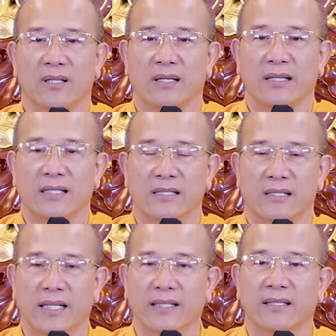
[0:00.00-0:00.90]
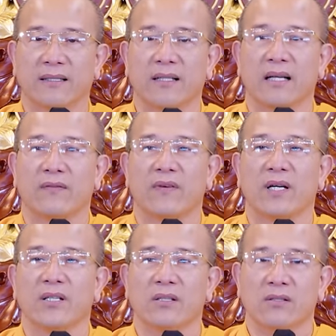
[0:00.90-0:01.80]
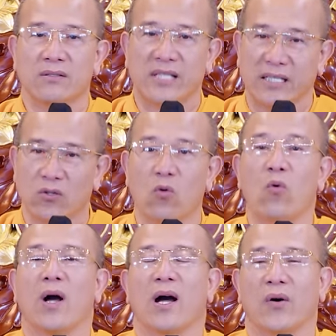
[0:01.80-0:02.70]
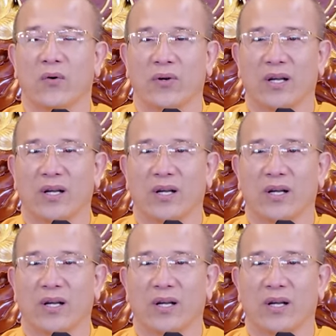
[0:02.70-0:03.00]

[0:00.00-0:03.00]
tức là cái đích ấy, tức là với Chánh cung hoàng hậu